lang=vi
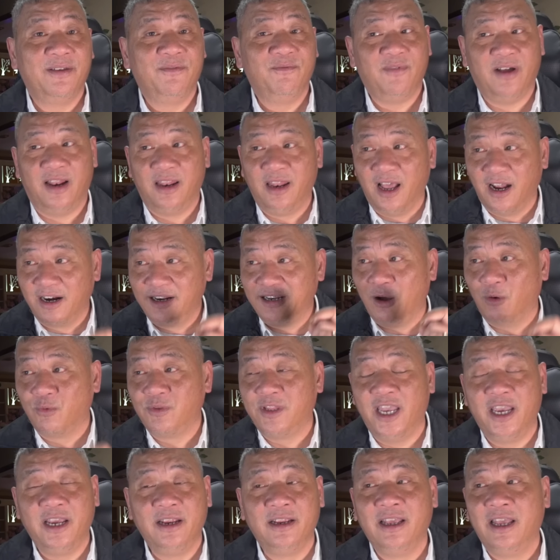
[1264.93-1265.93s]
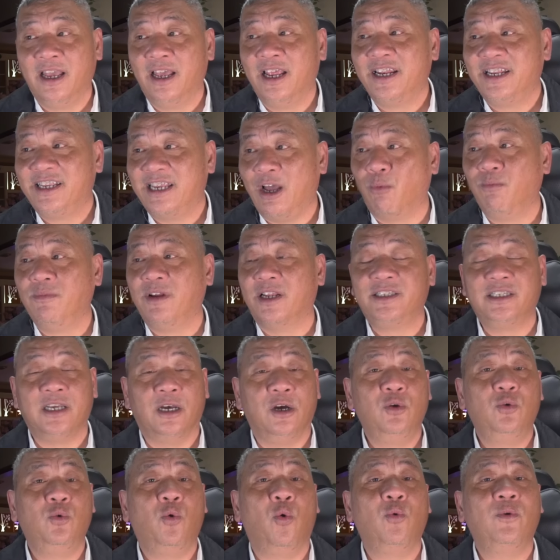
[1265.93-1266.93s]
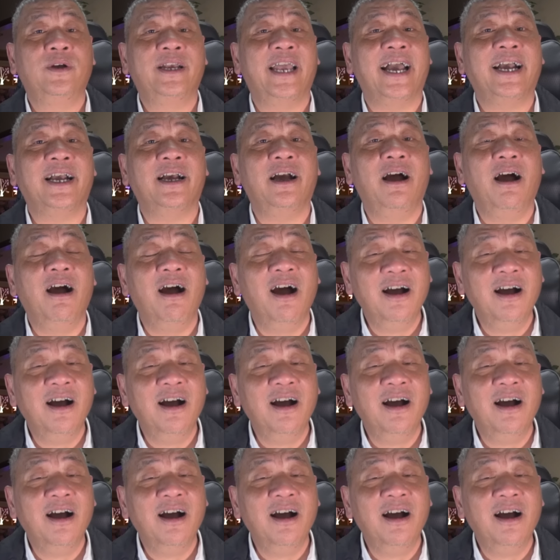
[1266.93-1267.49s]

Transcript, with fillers: và lần đầu tiên trong lịch sử của các